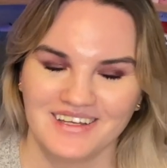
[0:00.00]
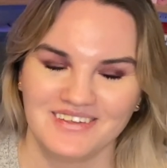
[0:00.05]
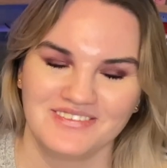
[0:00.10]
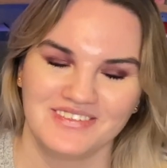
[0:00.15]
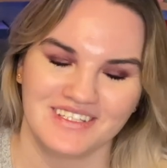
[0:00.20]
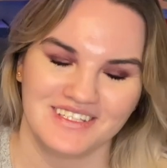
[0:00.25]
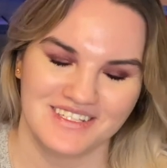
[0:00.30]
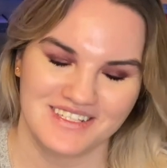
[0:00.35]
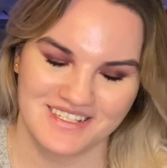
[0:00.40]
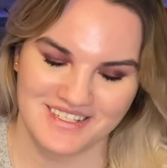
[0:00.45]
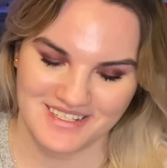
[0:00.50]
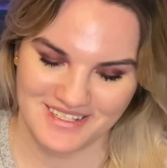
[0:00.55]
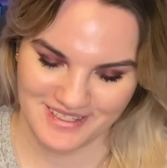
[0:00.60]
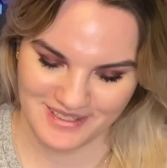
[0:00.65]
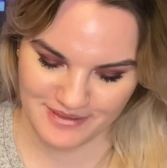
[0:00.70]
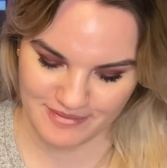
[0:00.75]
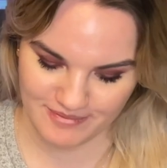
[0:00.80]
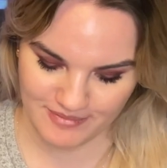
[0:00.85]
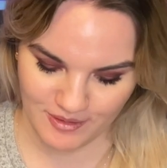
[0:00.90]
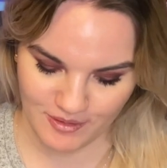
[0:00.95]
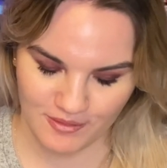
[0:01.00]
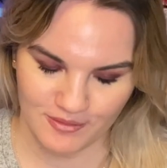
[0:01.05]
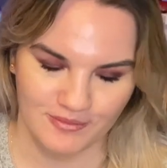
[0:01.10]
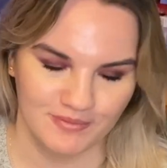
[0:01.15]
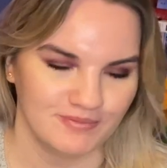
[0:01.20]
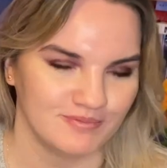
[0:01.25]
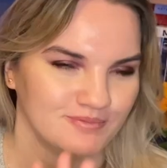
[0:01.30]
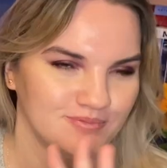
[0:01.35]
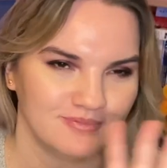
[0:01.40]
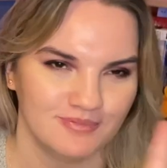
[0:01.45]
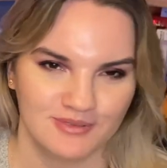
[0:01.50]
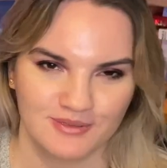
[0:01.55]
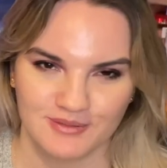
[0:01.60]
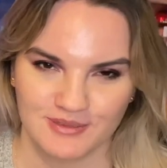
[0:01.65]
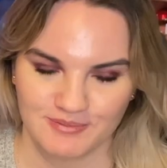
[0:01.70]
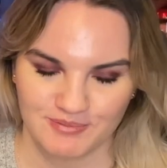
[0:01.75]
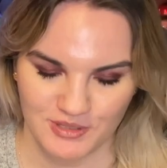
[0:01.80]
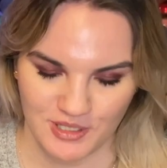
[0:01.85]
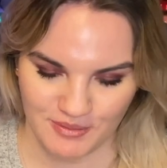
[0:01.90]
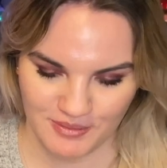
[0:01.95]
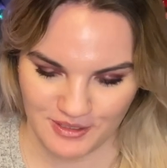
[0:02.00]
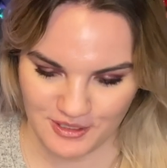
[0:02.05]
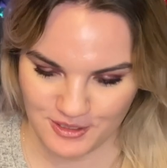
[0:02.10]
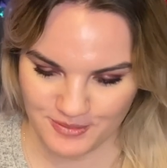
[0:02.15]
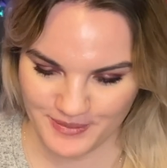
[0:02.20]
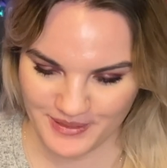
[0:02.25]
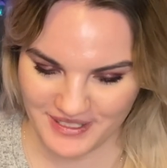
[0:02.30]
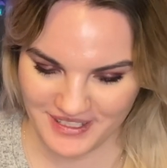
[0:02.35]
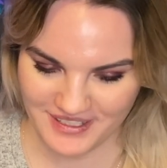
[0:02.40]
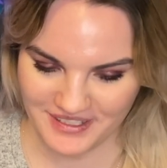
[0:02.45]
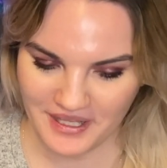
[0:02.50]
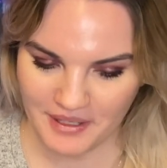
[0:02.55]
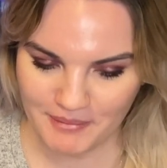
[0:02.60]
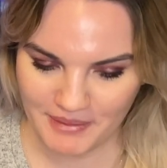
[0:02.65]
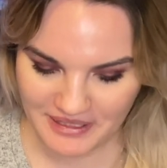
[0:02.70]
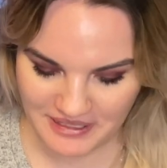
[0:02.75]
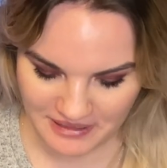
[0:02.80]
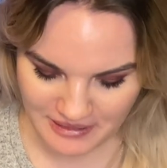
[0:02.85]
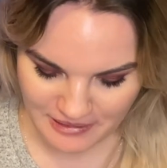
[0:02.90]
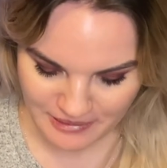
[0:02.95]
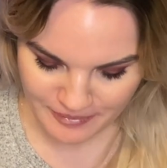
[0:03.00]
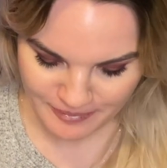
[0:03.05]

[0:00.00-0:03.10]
Więc e, o, przemilczmy ten temat